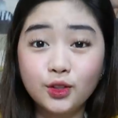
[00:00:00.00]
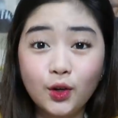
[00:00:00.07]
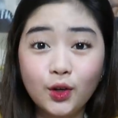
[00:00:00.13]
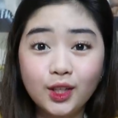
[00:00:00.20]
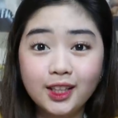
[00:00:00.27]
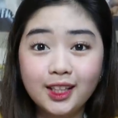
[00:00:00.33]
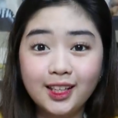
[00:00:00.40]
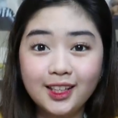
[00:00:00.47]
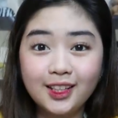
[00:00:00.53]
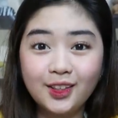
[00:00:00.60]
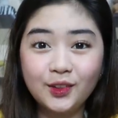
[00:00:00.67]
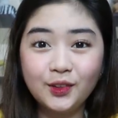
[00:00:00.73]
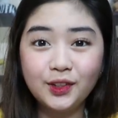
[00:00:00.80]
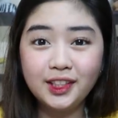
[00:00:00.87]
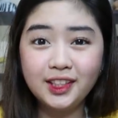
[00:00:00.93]
Sorry
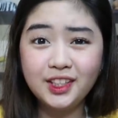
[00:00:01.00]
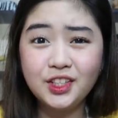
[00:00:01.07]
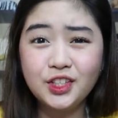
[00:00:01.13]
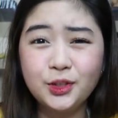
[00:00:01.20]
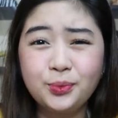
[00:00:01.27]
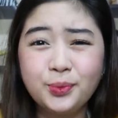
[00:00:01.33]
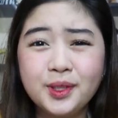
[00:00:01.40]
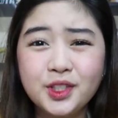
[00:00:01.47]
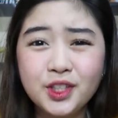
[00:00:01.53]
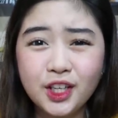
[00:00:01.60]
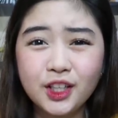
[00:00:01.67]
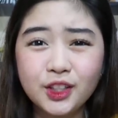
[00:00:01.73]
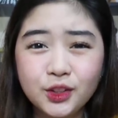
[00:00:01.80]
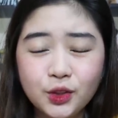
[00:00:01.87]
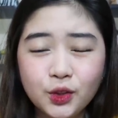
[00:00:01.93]
talaga kung hindi siya
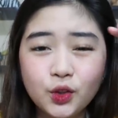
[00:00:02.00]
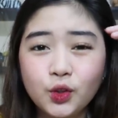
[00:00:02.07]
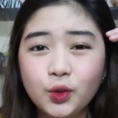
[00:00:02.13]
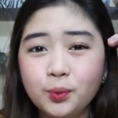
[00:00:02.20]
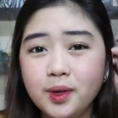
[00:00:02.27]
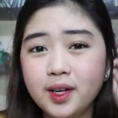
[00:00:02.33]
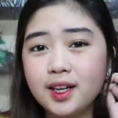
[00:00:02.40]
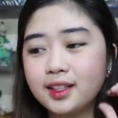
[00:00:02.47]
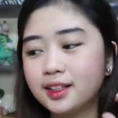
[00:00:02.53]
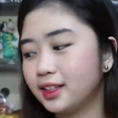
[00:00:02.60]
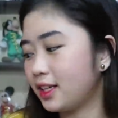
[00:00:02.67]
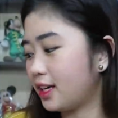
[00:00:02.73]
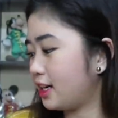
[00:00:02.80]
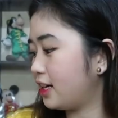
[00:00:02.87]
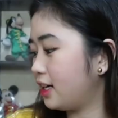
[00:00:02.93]
masyadong
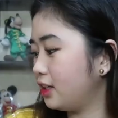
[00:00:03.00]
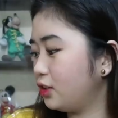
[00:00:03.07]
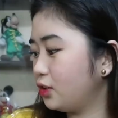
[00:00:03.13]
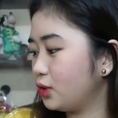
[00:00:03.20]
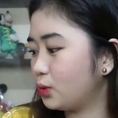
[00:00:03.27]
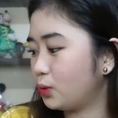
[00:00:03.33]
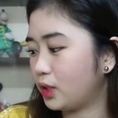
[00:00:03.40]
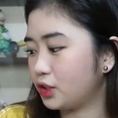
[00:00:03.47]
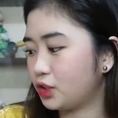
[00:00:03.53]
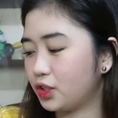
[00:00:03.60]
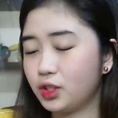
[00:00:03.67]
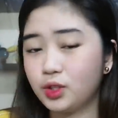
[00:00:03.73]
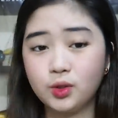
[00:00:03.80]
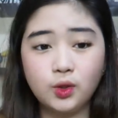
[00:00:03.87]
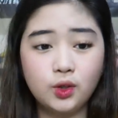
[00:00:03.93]
maganda yung
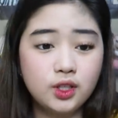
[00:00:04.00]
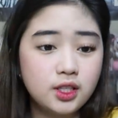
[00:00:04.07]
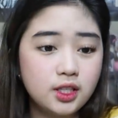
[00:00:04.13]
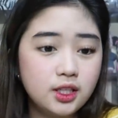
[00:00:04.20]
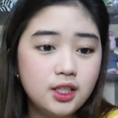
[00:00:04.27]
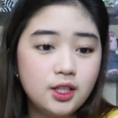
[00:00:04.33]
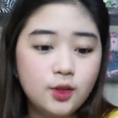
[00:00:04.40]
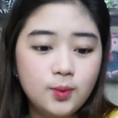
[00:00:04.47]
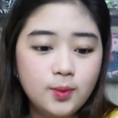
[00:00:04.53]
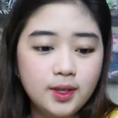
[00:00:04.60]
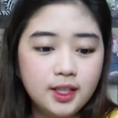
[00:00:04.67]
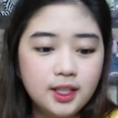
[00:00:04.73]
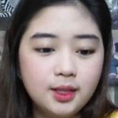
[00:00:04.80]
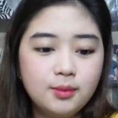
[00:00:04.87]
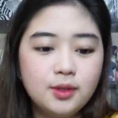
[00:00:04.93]
swatches ko. Hindi
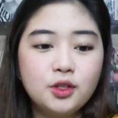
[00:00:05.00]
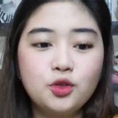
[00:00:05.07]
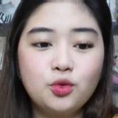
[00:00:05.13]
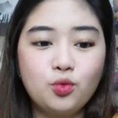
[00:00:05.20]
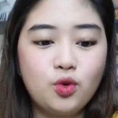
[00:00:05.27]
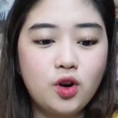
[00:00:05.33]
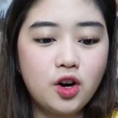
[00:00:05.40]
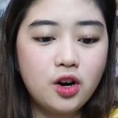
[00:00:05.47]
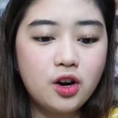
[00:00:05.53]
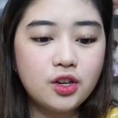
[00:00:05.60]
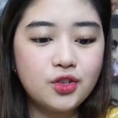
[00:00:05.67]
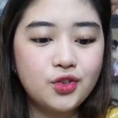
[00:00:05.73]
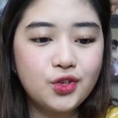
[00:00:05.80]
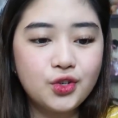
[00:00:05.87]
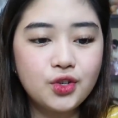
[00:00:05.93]
ako magaling
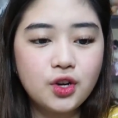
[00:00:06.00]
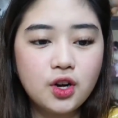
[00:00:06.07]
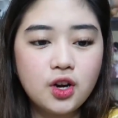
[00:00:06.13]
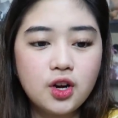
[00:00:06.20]
mag-swatch.